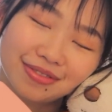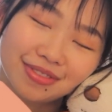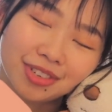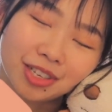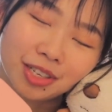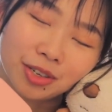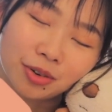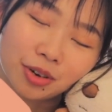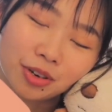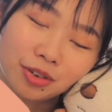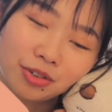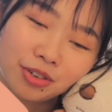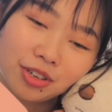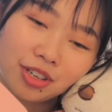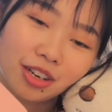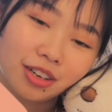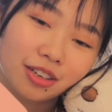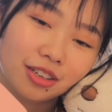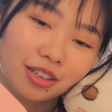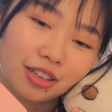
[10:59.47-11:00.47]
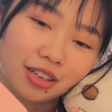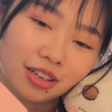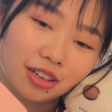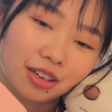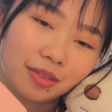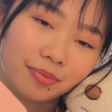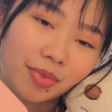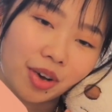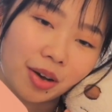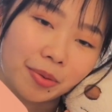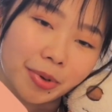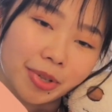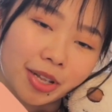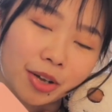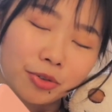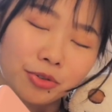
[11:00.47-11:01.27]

喜欢睡觉之前这样抱抱